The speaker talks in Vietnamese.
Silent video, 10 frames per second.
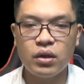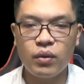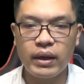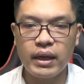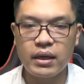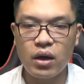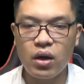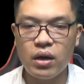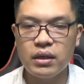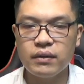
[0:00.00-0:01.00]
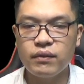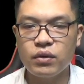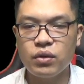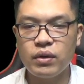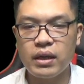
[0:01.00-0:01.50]
Khoảnh khắc đó, vô
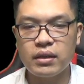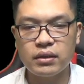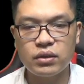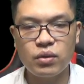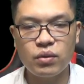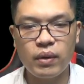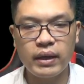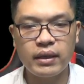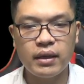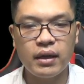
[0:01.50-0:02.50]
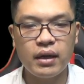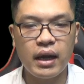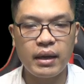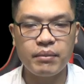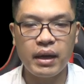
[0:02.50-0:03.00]
số đệ tử xung quanh
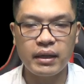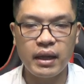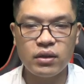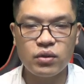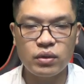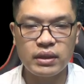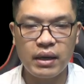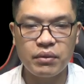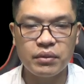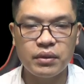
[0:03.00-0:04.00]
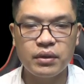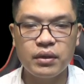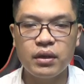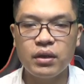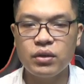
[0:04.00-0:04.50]
lại bàn tán xôn xao.
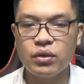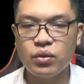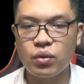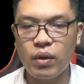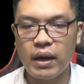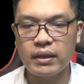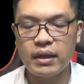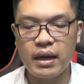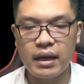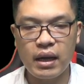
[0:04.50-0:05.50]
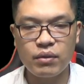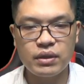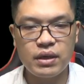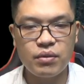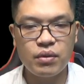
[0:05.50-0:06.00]
Thủ đoạn thật là cao
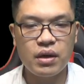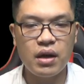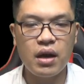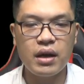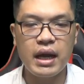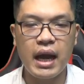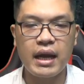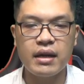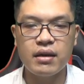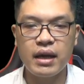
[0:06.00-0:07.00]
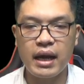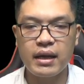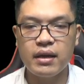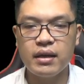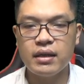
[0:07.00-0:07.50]
siêu, lợi hại lợi hại,
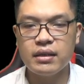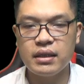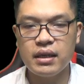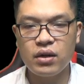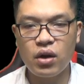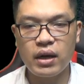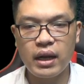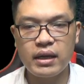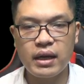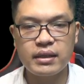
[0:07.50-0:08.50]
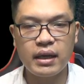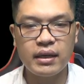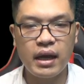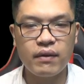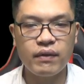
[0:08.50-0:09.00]
chỉ riêng đòn này đã sánh
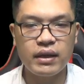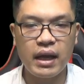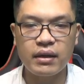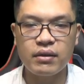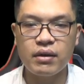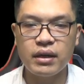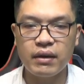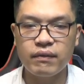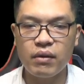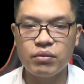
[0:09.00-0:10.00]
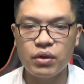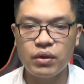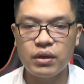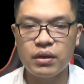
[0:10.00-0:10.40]
ngang với Tàng Tượng đỉnh phong rồi.